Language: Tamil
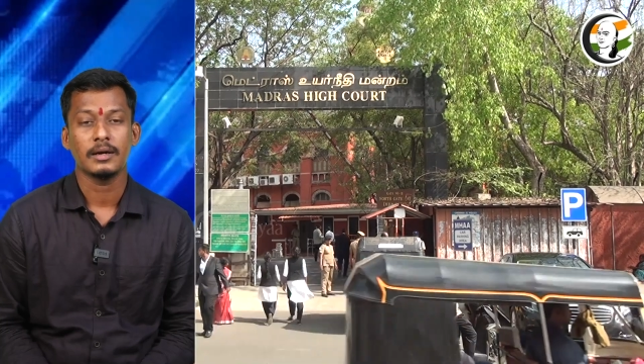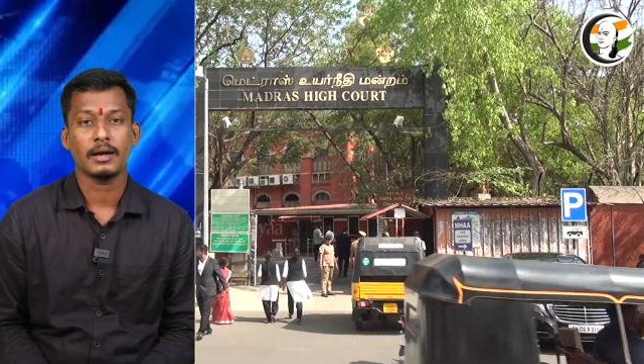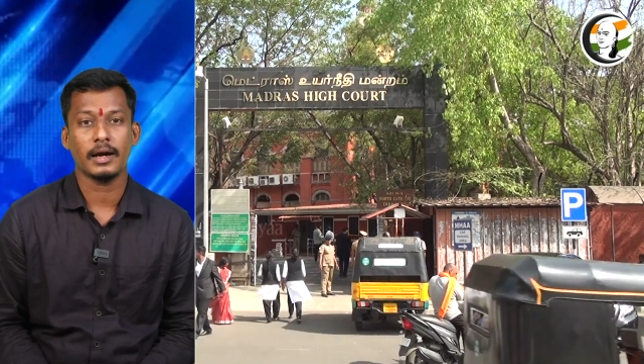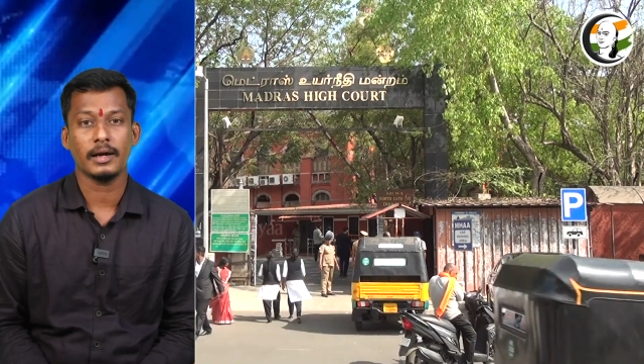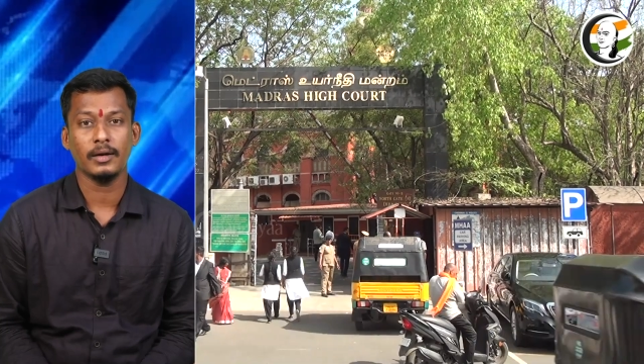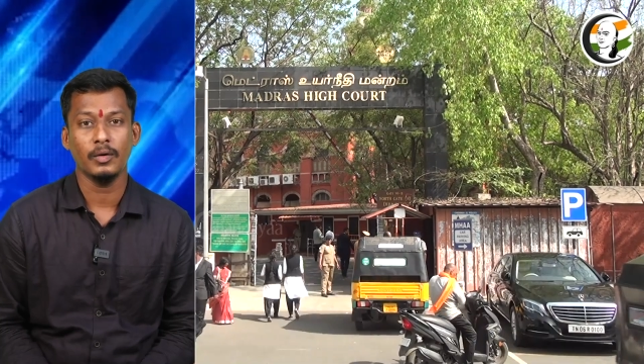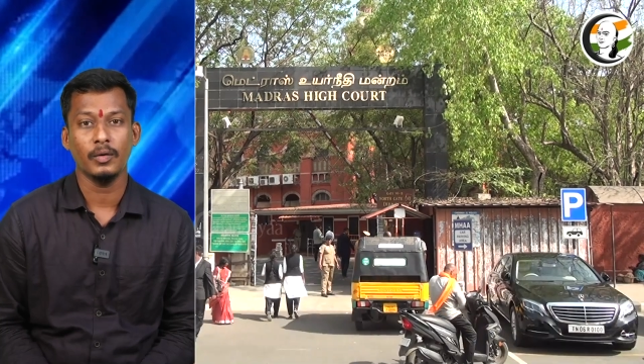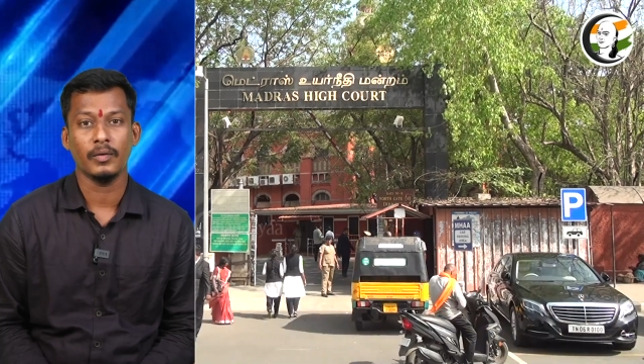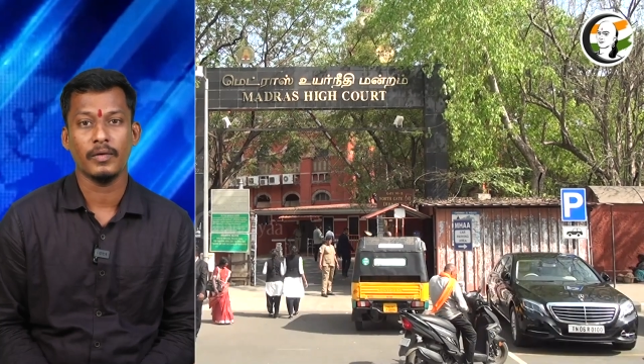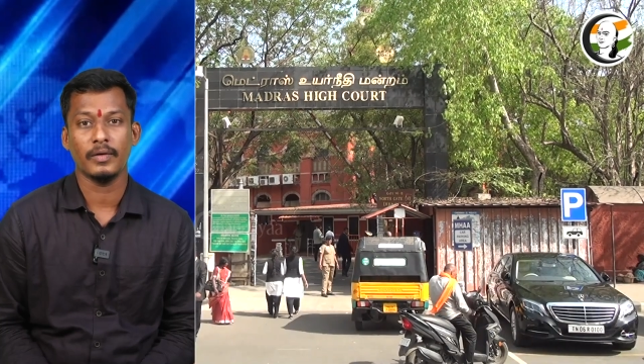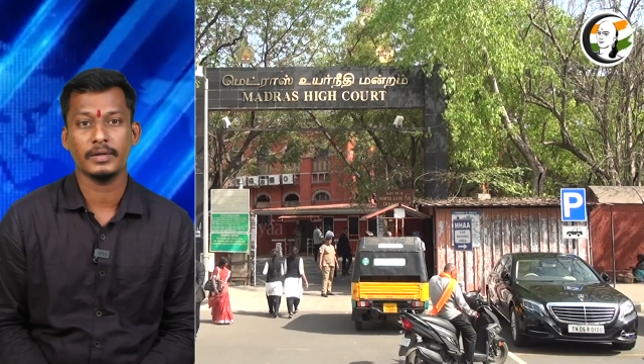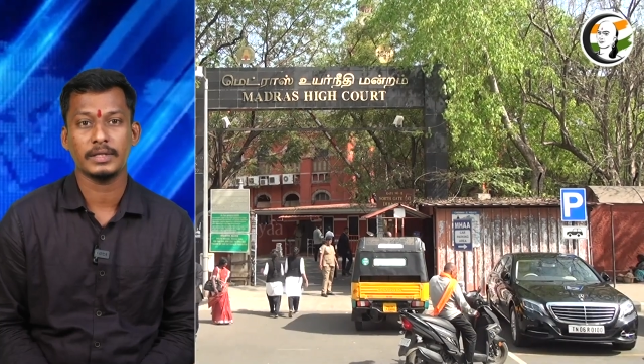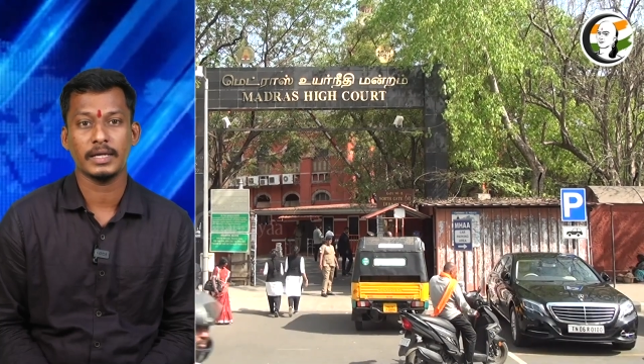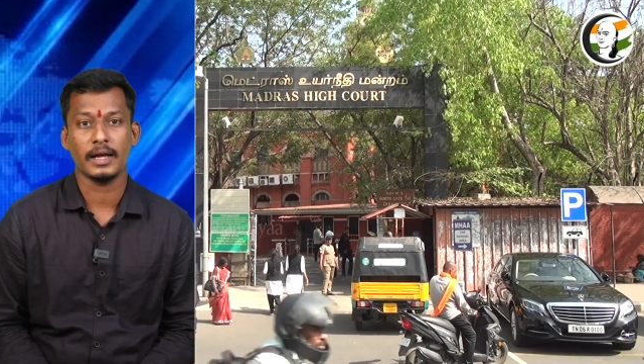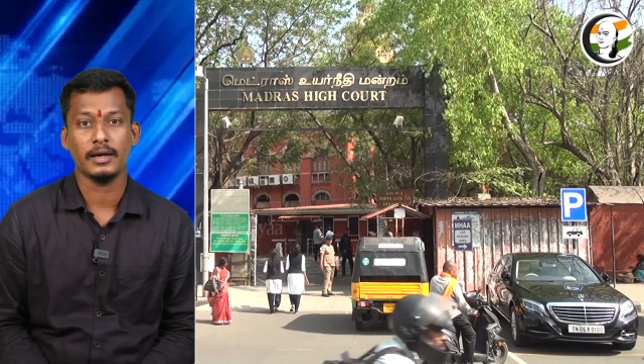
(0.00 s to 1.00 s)
கடலூர்
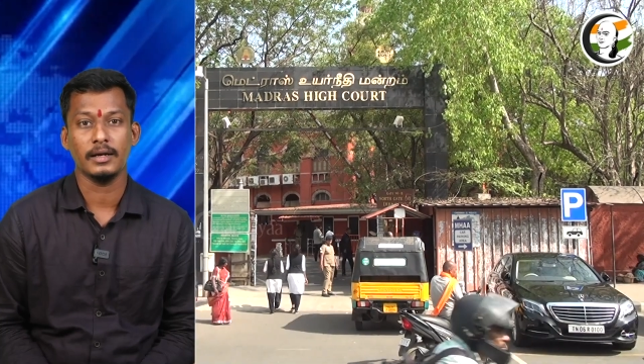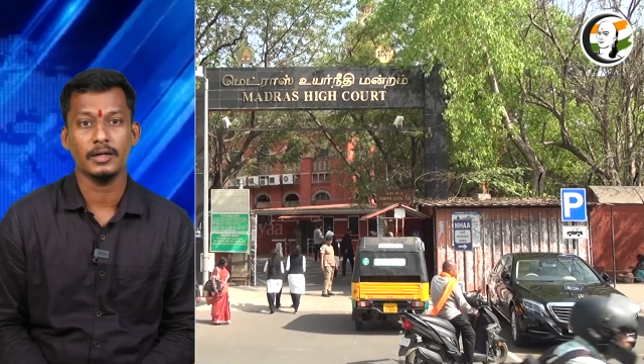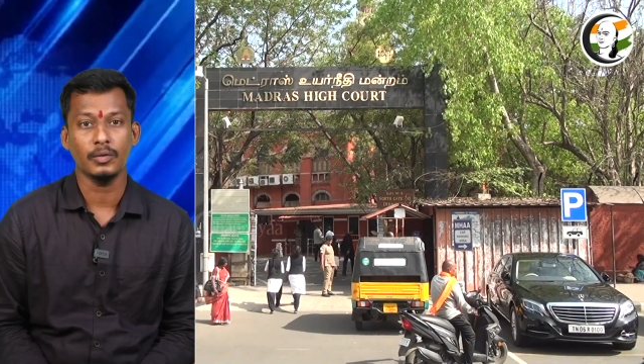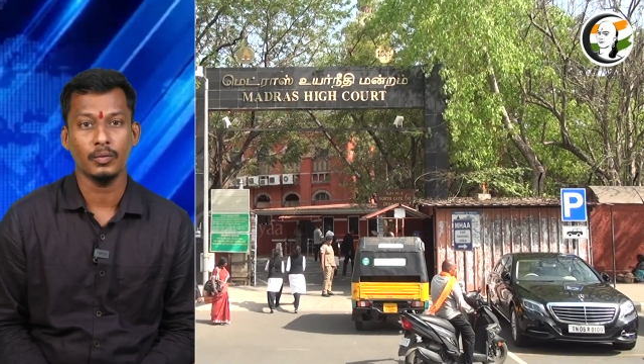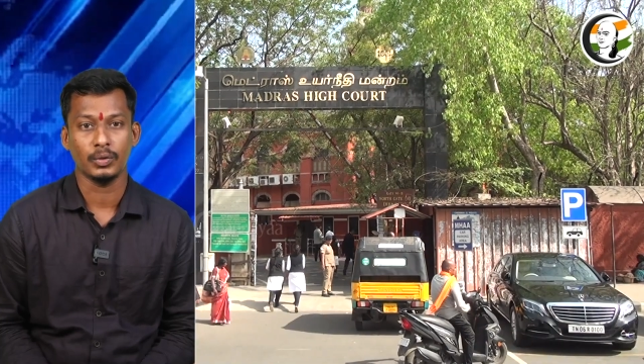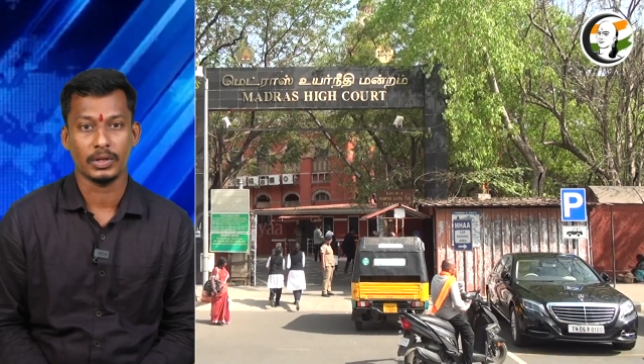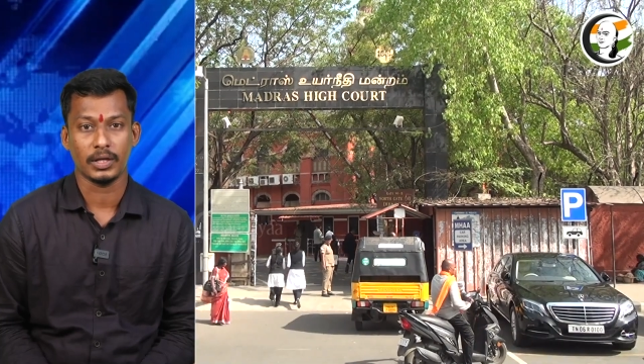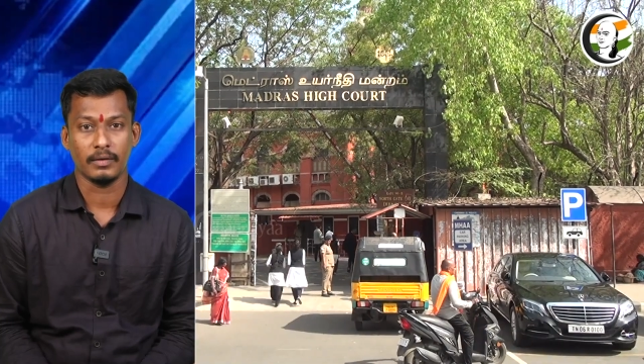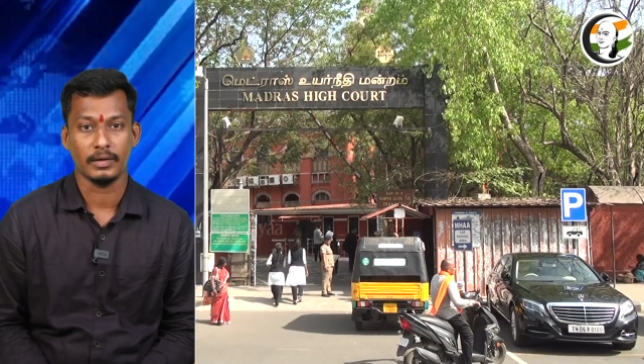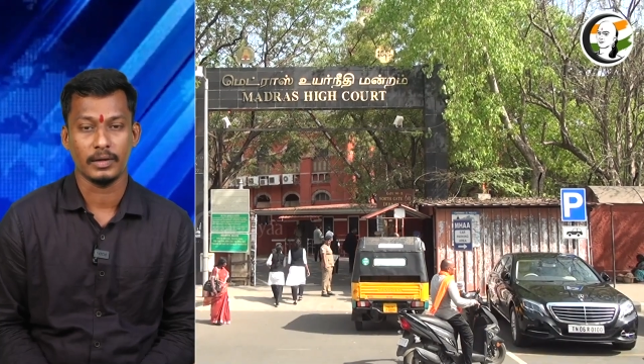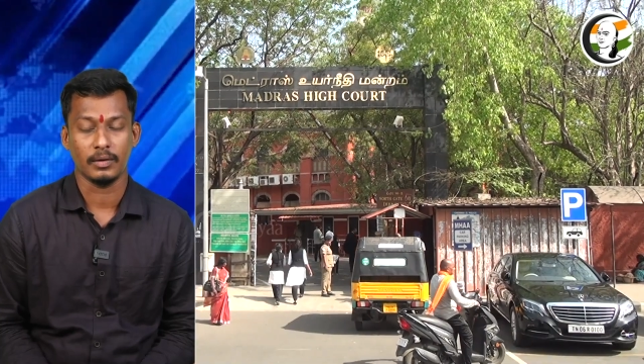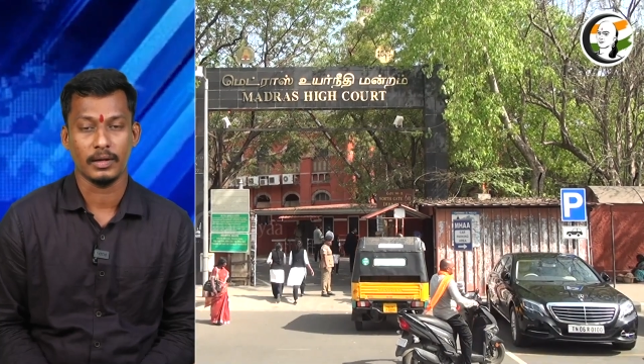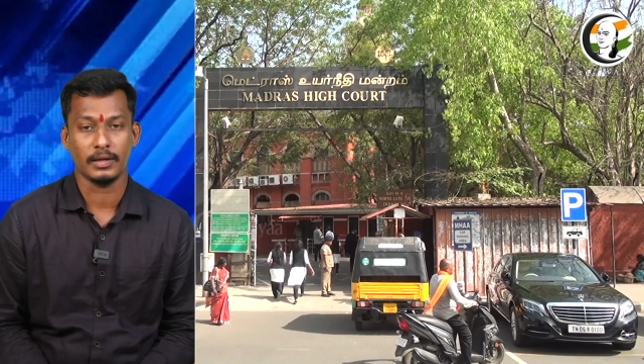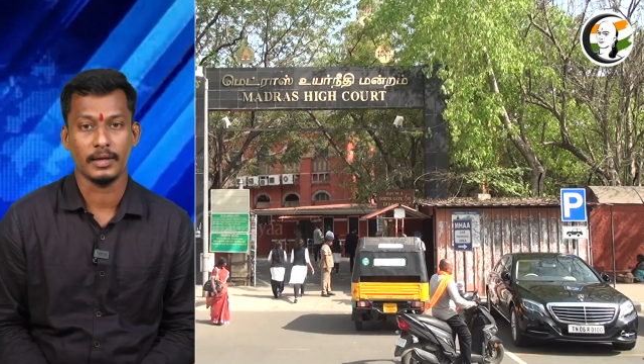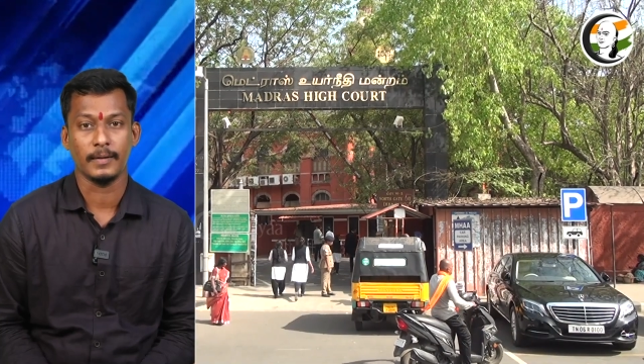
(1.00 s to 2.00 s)
விவசாயிகளுக்கு
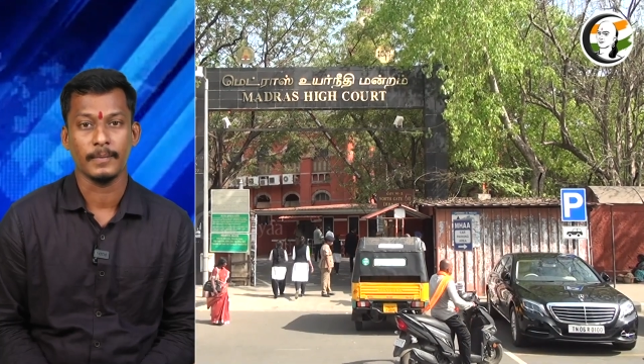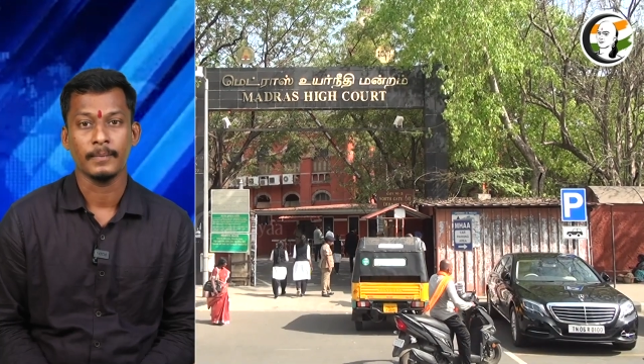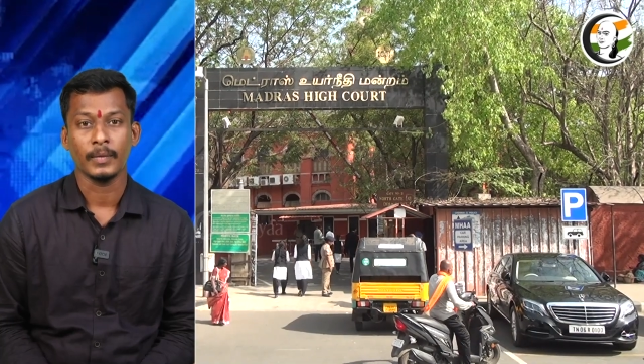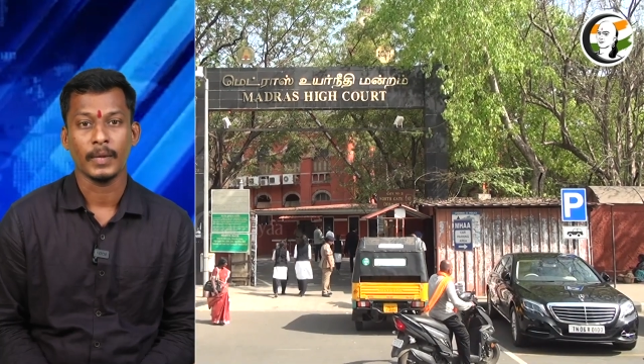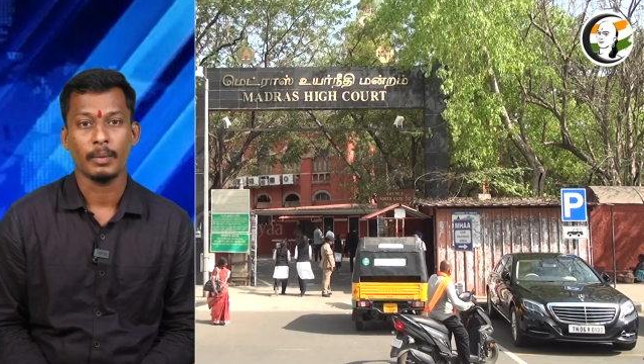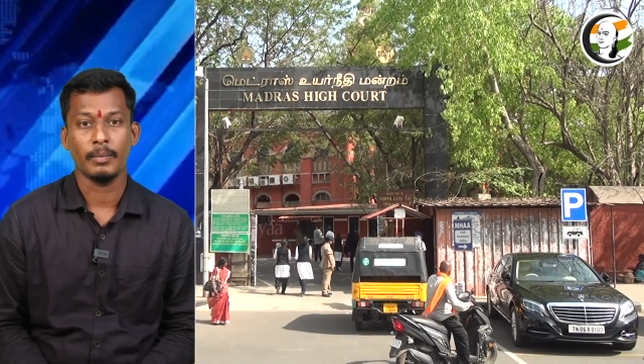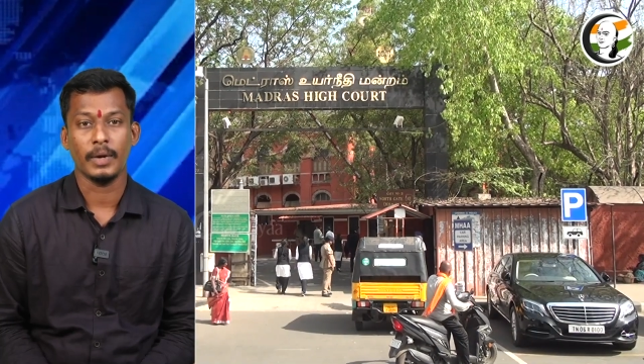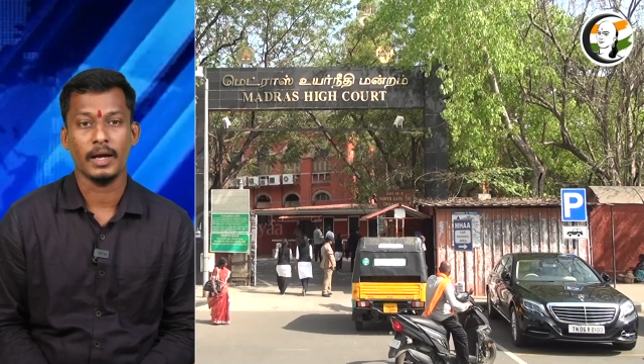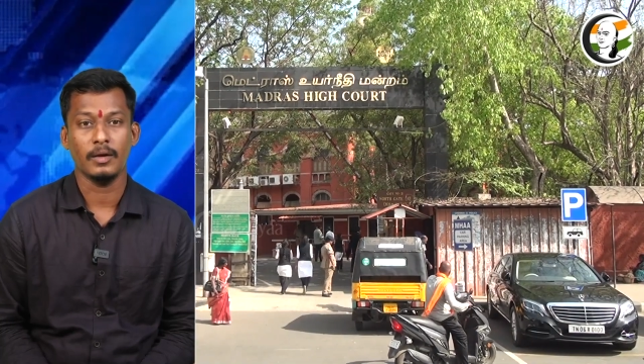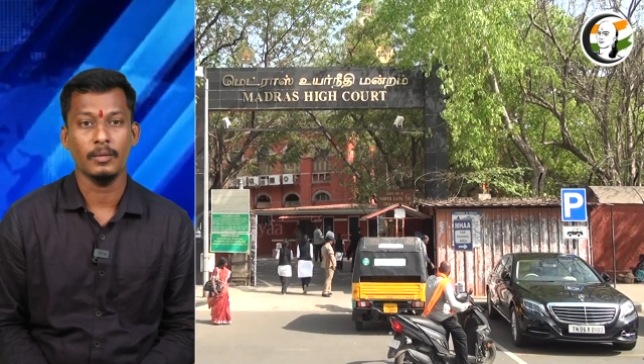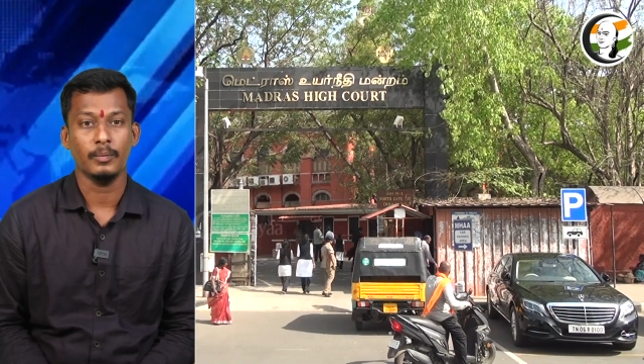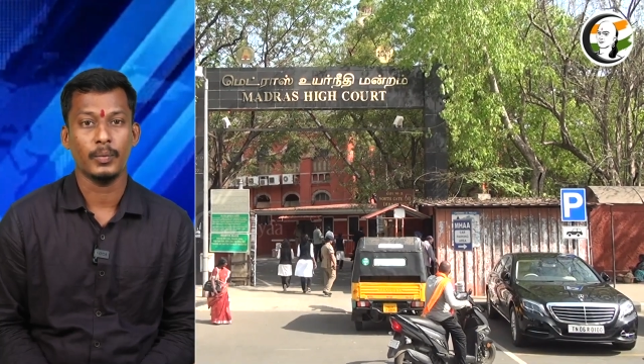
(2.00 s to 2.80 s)
உத்தரவிட்டுள்ளது மேலும்